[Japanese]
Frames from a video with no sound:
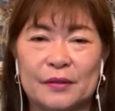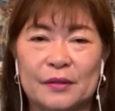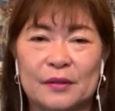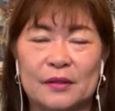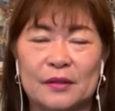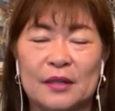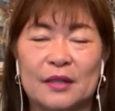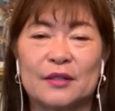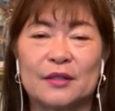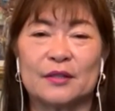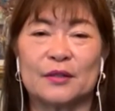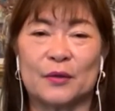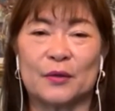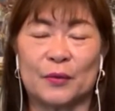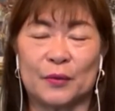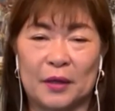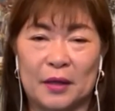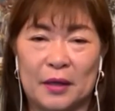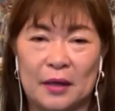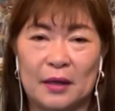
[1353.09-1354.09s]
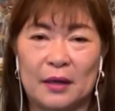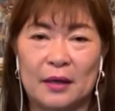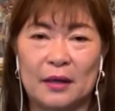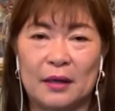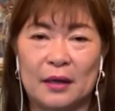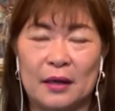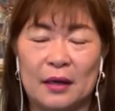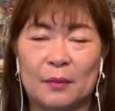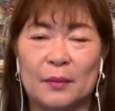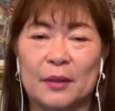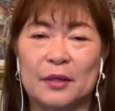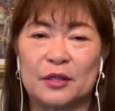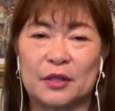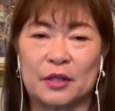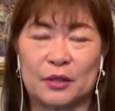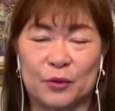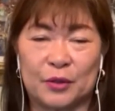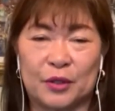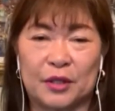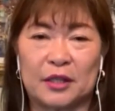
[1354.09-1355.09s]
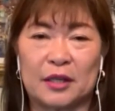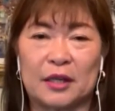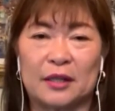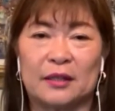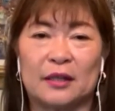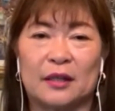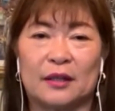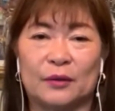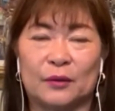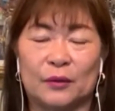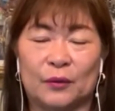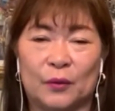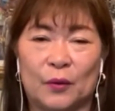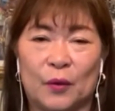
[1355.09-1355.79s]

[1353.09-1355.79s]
ですよね何歳から何歳まで。